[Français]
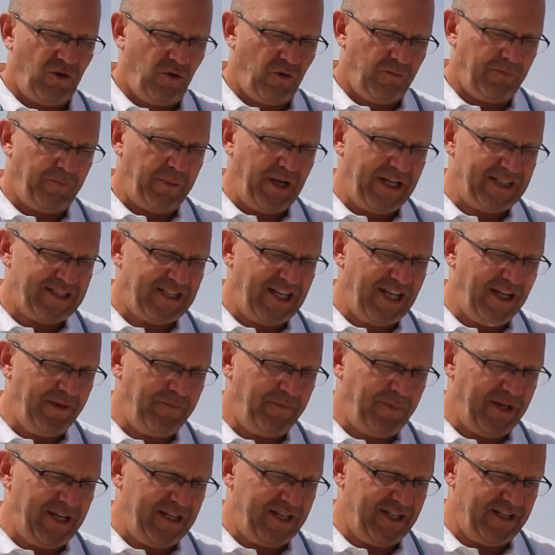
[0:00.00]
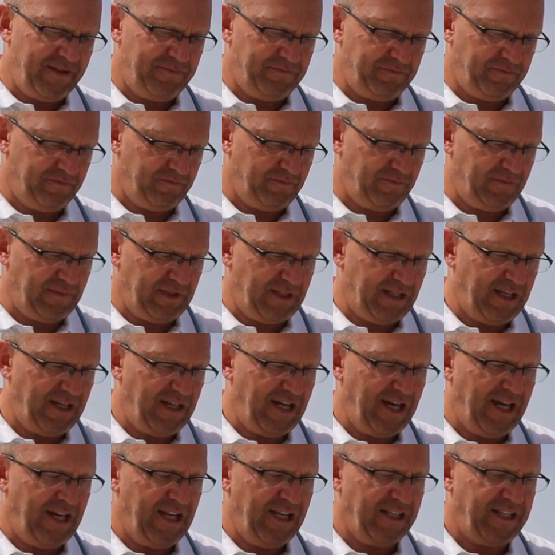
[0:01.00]
On place l'iPad
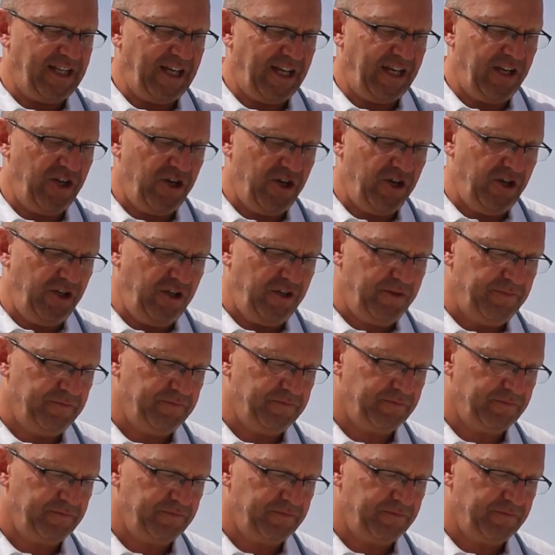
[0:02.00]
à l'intérieur,